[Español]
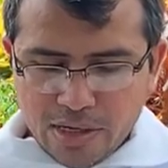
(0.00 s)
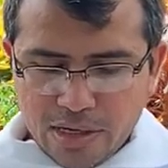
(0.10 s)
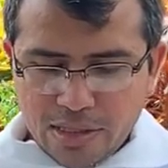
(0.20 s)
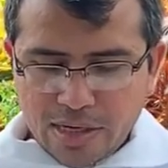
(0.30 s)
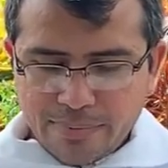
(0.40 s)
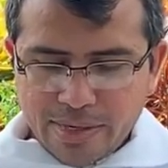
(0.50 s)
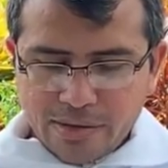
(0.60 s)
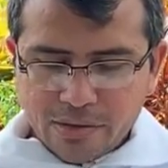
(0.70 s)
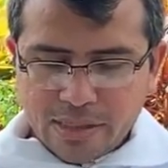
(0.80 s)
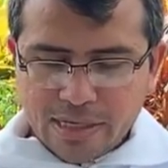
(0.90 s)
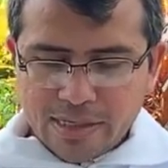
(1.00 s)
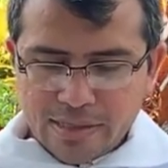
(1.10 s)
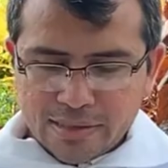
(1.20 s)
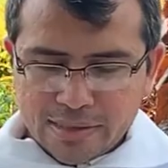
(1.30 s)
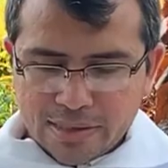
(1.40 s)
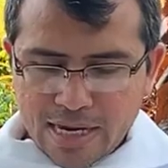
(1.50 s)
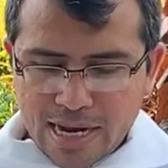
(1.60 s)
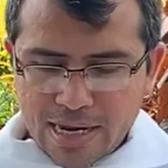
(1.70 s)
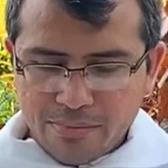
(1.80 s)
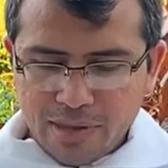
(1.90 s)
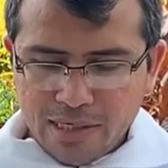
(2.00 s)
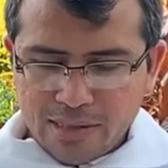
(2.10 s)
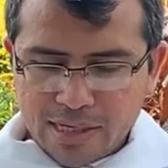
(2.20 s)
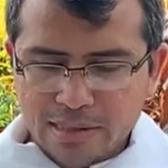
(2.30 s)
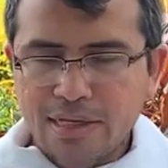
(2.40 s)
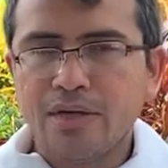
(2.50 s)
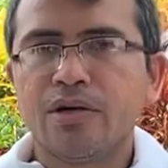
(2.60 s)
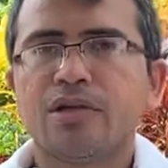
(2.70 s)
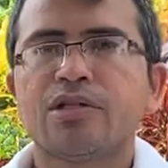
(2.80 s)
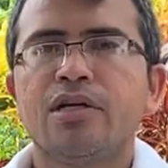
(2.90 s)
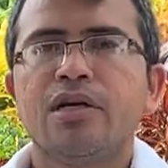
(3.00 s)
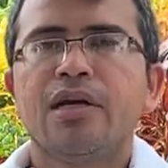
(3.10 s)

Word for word: y también ustedes serán mis testigos.